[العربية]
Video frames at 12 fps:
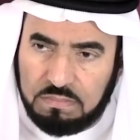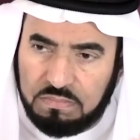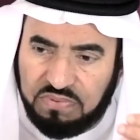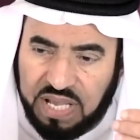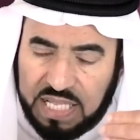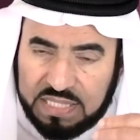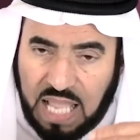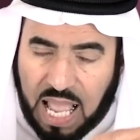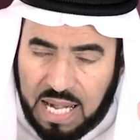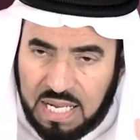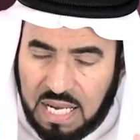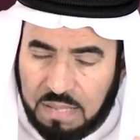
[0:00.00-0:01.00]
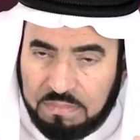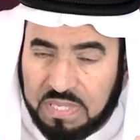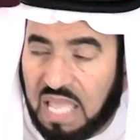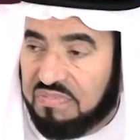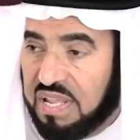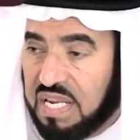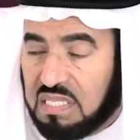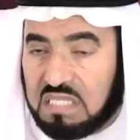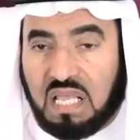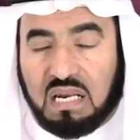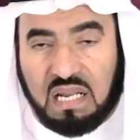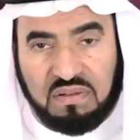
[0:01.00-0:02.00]
فنتعلم كيف
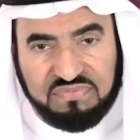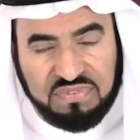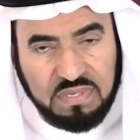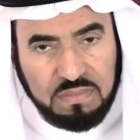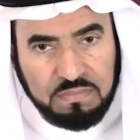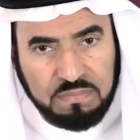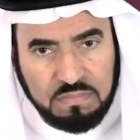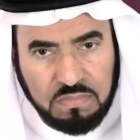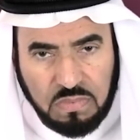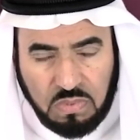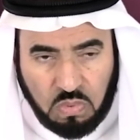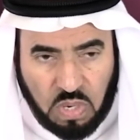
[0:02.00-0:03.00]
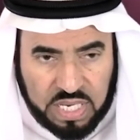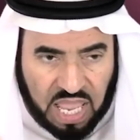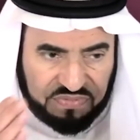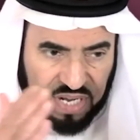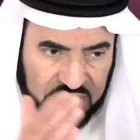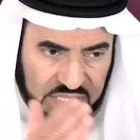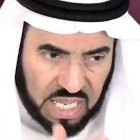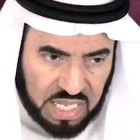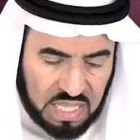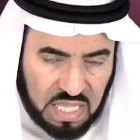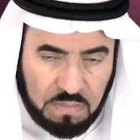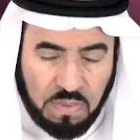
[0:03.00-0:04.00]
نتصرف وكيف
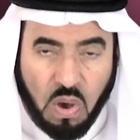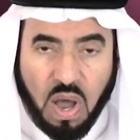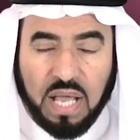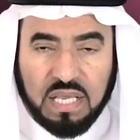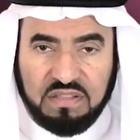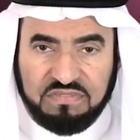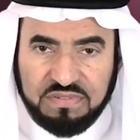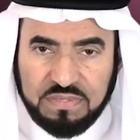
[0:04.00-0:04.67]
نتخذ المواقف